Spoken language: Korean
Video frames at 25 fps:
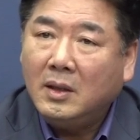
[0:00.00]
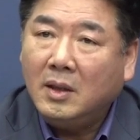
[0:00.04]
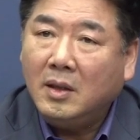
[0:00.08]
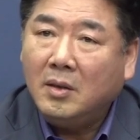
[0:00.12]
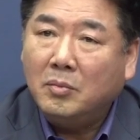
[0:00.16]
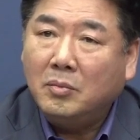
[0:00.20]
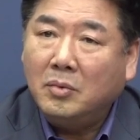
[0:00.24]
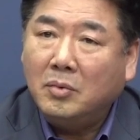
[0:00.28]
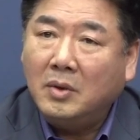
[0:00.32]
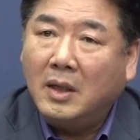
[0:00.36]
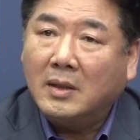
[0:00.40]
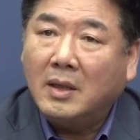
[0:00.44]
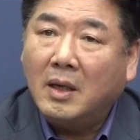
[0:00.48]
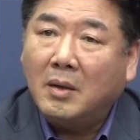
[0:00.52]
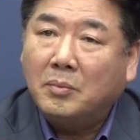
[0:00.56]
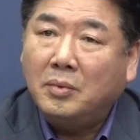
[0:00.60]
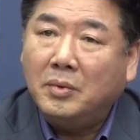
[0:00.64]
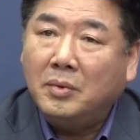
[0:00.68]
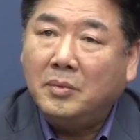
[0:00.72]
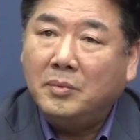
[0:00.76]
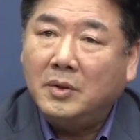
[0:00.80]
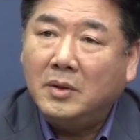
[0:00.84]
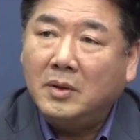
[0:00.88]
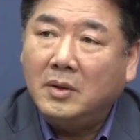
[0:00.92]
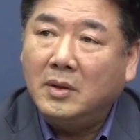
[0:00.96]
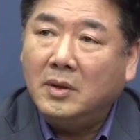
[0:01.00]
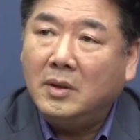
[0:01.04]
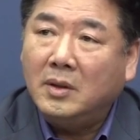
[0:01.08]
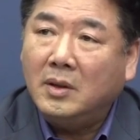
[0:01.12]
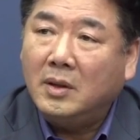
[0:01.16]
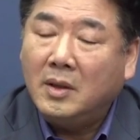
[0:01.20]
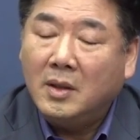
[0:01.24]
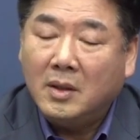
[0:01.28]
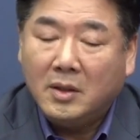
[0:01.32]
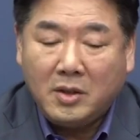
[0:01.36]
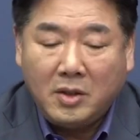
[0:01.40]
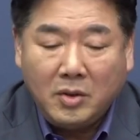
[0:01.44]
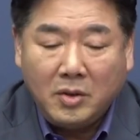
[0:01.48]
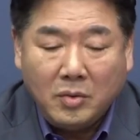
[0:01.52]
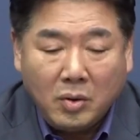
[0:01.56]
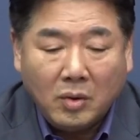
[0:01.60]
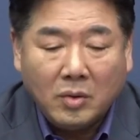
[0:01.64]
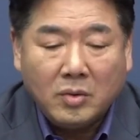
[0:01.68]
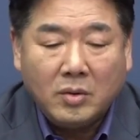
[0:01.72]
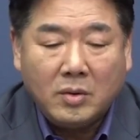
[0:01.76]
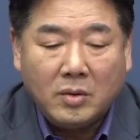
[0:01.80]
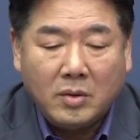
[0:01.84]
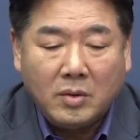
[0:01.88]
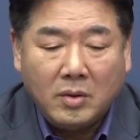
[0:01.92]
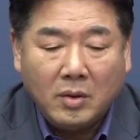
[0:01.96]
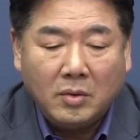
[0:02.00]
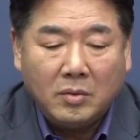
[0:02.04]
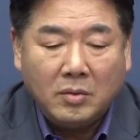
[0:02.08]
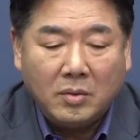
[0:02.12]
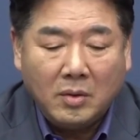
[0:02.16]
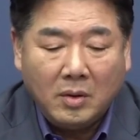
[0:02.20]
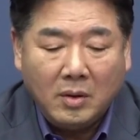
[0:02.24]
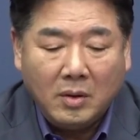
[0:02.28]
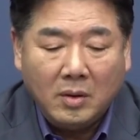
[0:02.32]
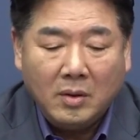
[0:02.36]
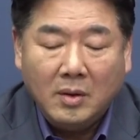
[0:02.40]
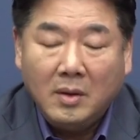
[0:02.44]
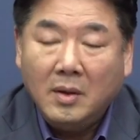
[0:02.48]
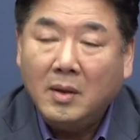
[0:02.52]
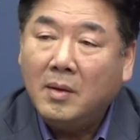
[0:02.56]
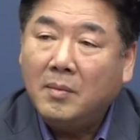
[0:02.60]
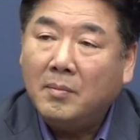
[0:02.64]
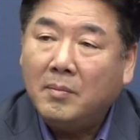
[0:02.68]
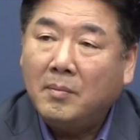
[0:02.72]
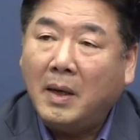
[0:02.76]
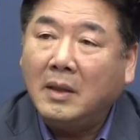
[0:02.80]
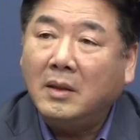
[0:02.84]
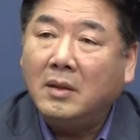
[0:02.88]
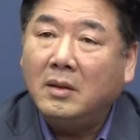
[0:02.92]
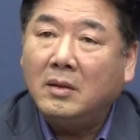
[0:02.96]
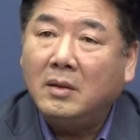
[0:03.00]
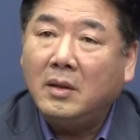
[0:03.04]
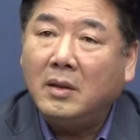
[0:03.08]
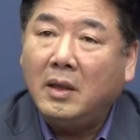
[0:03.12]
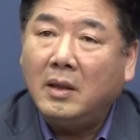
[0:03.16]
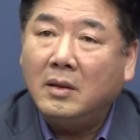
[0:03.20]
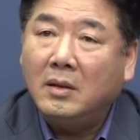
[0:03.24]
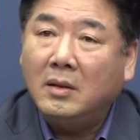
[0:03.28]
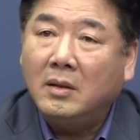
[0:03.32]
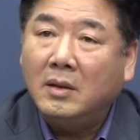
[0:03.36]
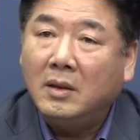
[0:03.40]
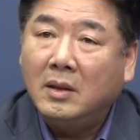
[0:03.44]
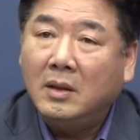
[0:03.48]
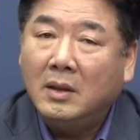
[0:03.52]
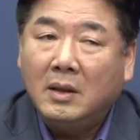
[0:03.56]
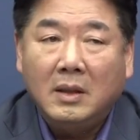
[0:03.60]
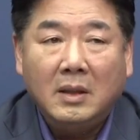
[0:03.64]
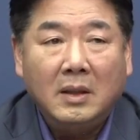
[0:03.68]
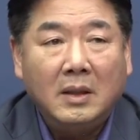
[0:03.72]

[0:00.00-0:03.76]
예, 문화 상품들을 지속적으로 만들어내는